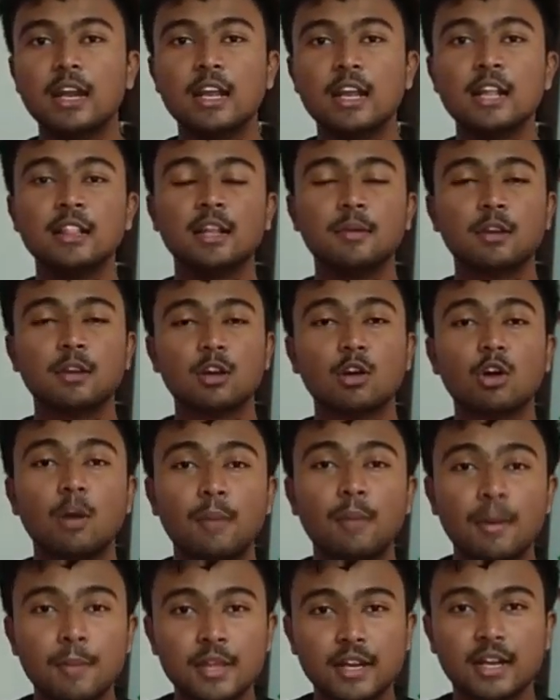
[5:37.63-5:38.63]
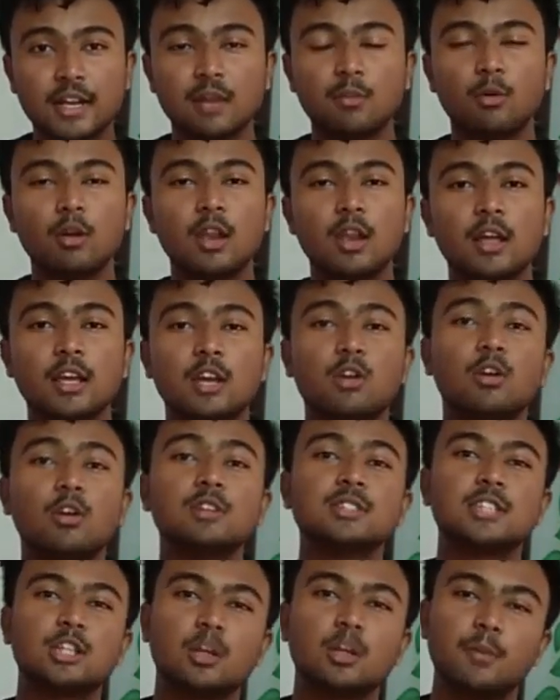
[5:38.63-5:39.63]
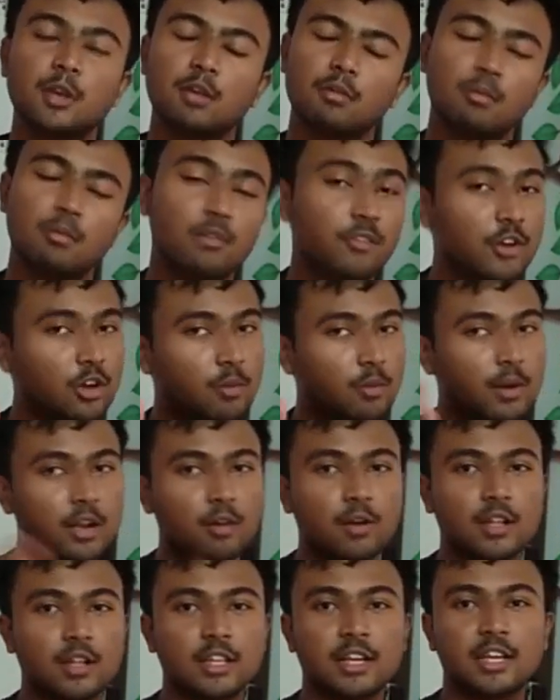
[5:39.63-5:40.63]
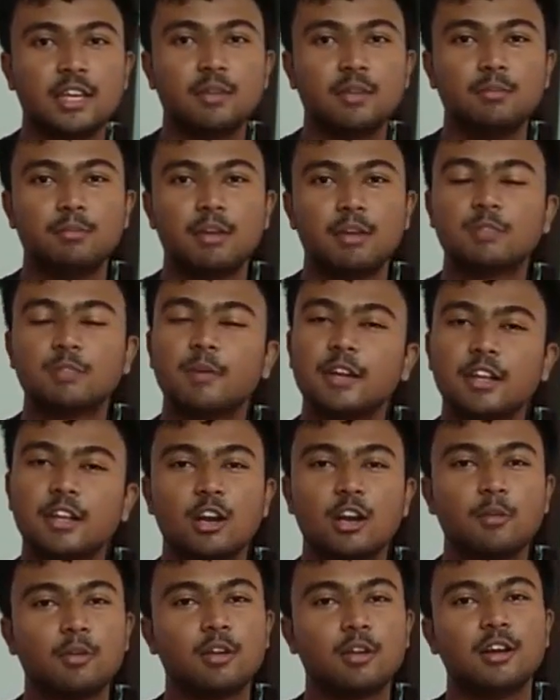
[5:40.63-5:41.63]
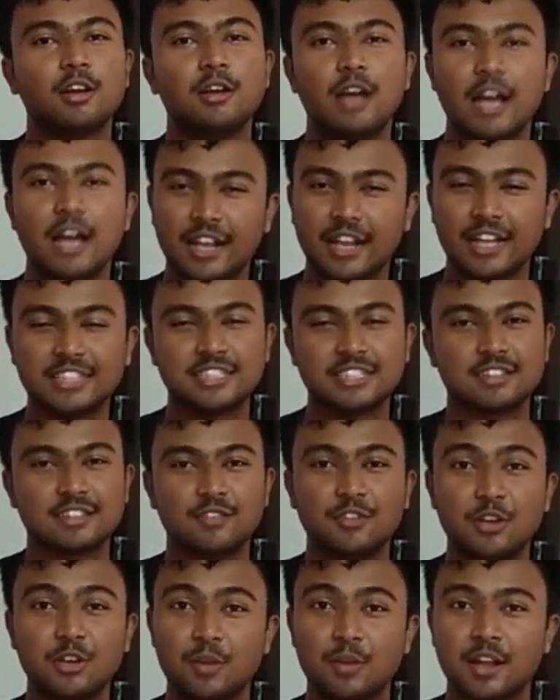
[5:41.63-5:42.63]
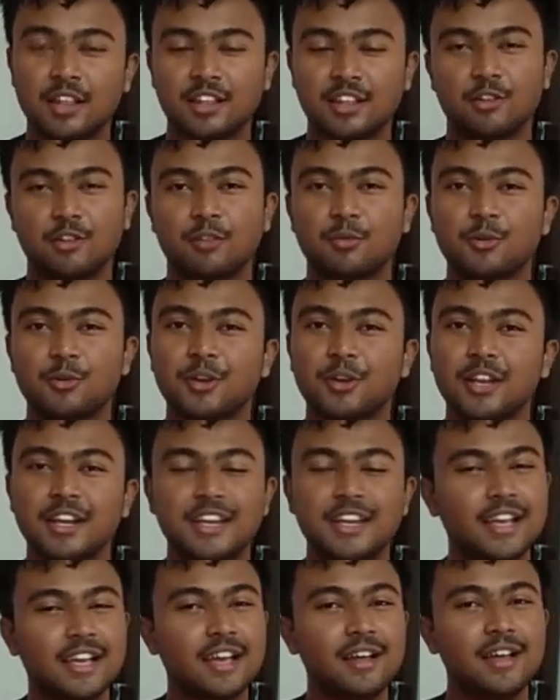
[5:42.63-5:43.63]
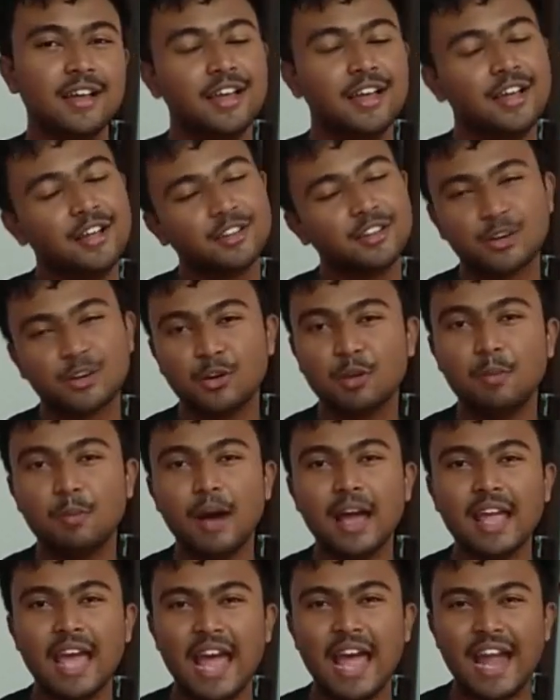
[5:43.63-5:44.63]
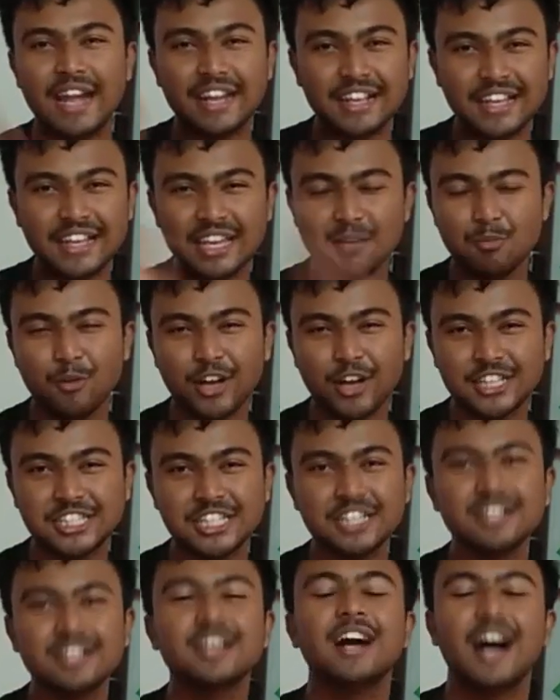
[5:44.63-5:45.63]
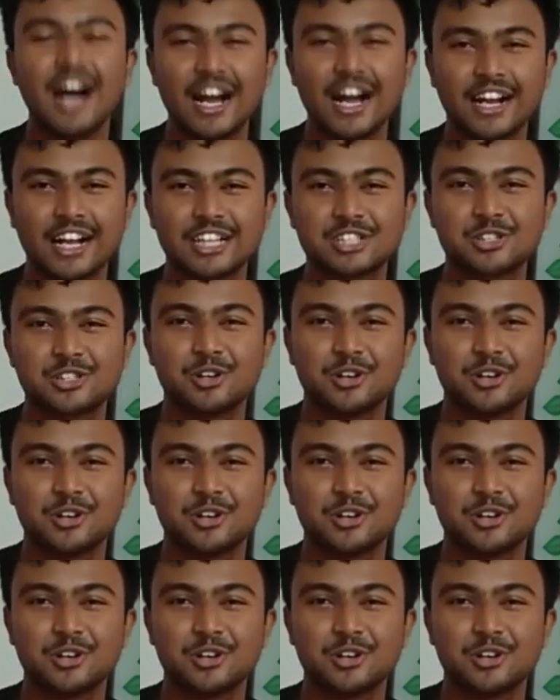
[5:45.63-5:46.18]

फिर मेरे को कमेंट में जाकर बोलना कि कौन सा टॉपिक मैं वीडियो बनाऊंगा ताकि मैं उस पर्टिकुलर टॉपिक में एक अच्छा सा वीडियो बना देता हूँ ठीक है गुड बाय एंड कीप वॉचिंग आकाश